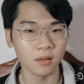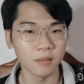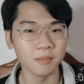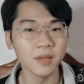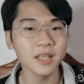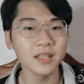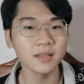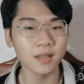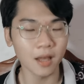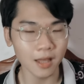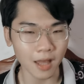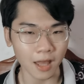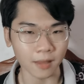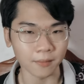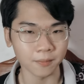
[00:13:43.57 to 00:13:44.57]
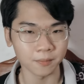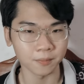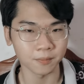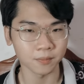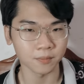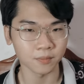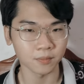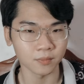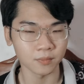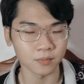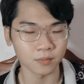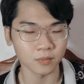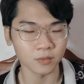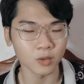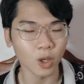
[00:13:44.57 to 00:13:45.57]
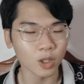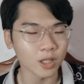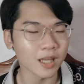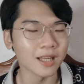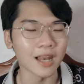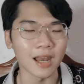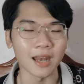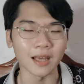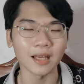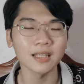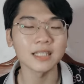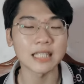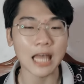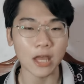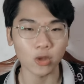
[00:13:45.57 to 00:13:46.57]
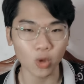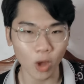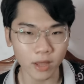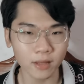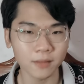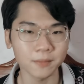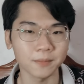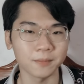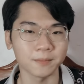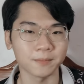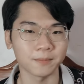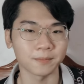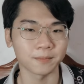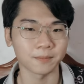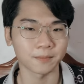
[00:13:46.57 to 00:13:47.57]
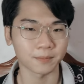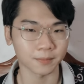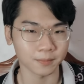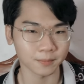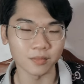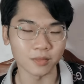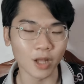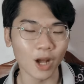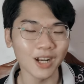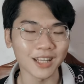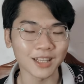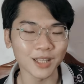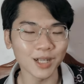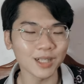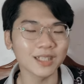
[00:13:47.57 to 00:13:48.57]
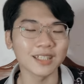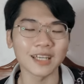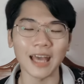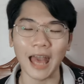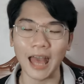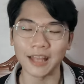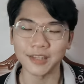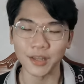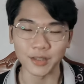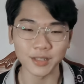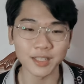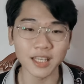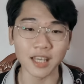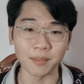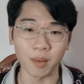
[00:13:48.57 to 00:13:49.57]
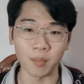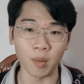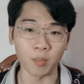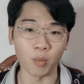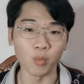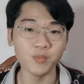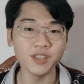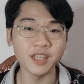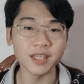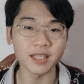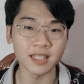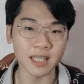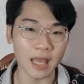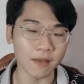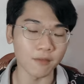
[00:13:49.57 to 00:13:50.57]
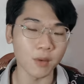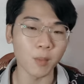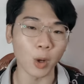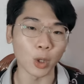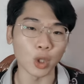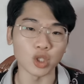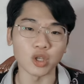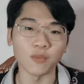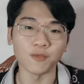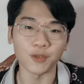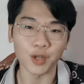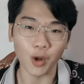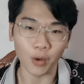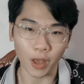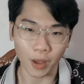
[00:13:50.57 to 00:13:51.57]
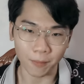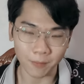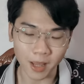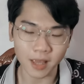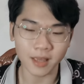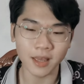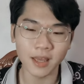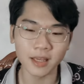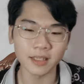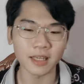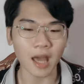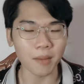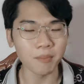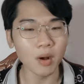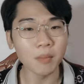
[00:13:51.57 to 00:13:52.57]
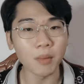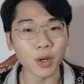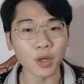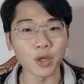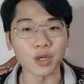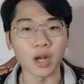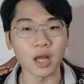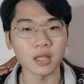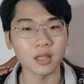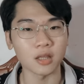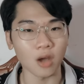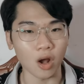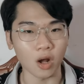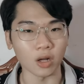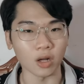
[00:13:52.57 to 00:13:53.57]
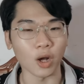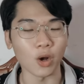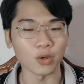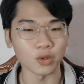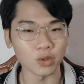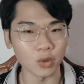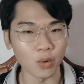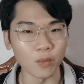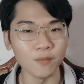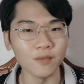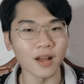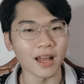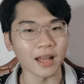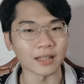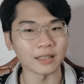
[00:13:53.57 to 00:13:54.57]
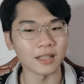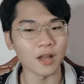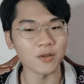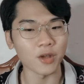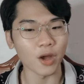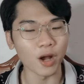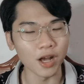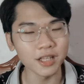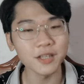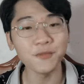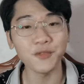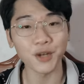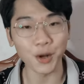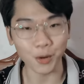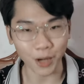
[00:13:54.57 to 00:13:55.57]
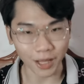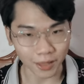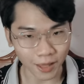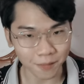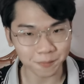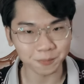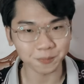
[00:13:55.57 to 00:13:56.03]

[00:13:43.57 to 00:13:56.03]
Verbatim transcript: biết giới hạn, đôi khi lại là cách giải thoát. Đó là tất cả những gì mà mình muốn chia sẻ với mọi người trong video ngày hôm nay. Cảm ơn mọi người đã chọn ngồi xuống và theo dõi hết chiếc video này nhé.